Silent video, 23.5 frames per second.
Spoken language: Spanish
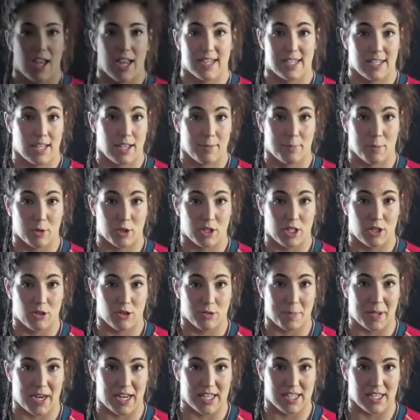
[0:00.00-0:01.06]
¿Ese deporte no
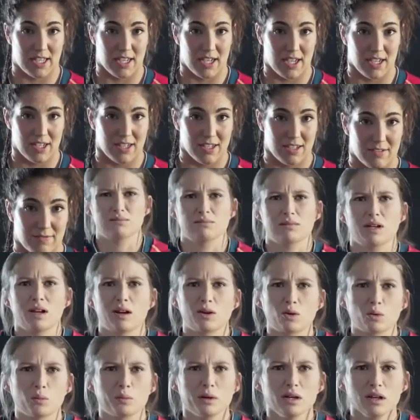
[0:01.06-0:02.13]
es para chicas?
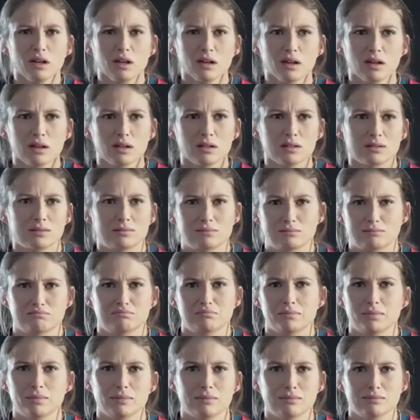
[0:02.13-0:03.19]
¿Al rugby?
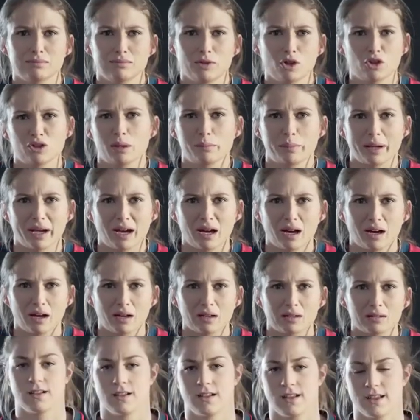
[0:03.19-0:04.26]
No te pega.
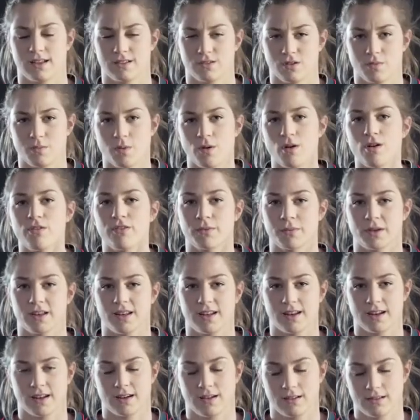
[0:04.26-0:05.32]
Que soy poco
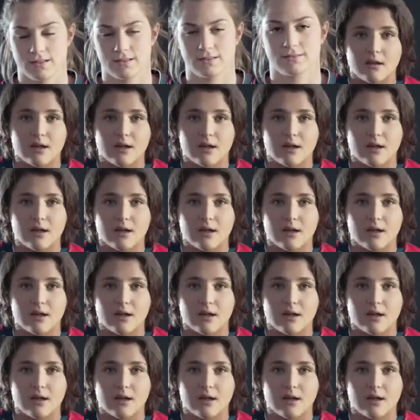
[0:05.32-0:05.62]
femenina.